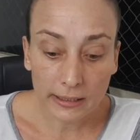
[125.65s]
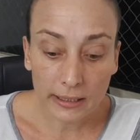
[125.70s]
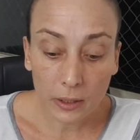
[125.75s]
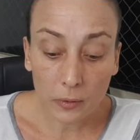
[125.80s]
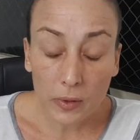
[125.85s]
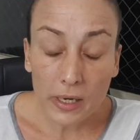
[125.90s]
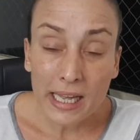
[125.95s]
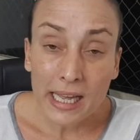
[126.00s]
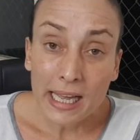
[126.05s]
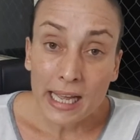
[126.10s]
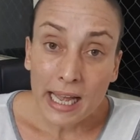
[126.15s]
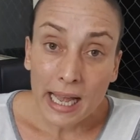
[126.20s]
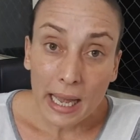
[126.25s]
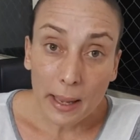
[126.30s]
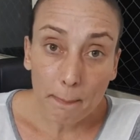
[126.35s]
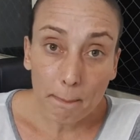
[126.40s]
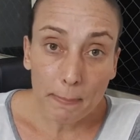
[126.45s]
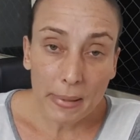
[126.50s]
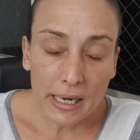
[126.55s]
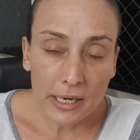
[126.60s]
Então,
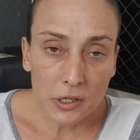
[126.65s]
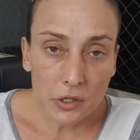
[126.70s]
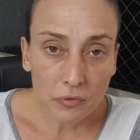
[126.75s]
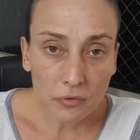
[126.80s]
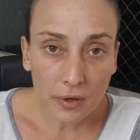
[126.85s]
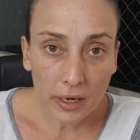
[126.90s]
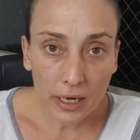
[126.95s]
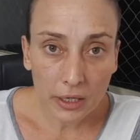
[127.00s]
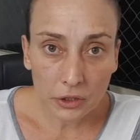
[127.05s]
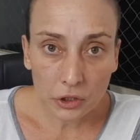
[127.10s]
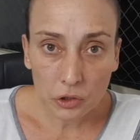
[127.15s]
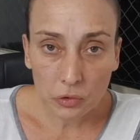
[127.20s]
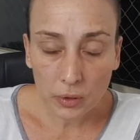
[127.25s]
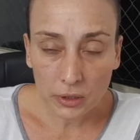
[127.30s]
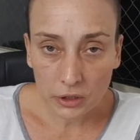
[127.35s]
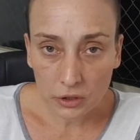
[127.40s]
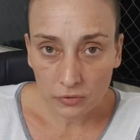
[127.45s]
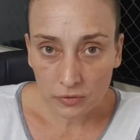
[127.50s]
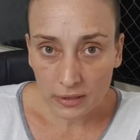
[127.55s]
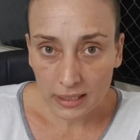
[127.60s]
é bem diferente de uma
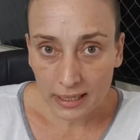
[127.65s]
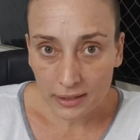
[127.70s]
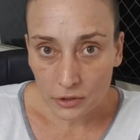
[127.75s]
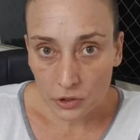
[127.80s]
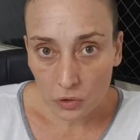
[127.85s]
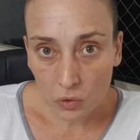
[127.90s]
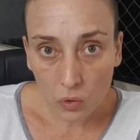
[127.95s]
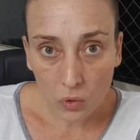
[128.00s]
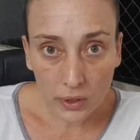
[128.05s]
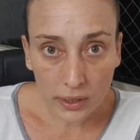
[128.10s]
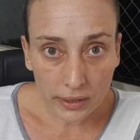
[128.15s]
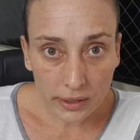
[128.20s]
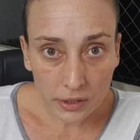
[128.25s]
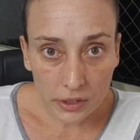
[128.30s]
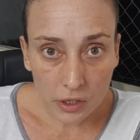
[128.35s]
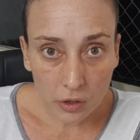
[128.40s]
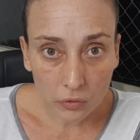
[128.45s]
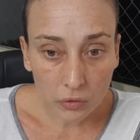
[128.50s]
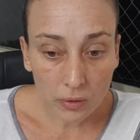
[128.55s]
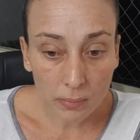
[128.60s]
atividade de corrida
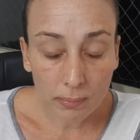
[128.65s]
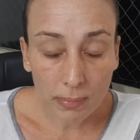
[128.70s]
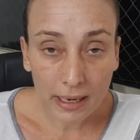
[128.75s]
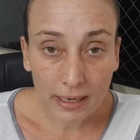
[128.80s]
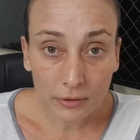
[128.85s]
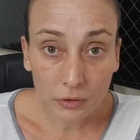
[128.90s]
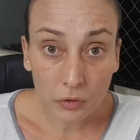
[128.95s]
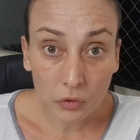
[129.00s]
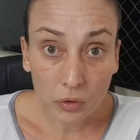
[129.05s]
de alto impacto.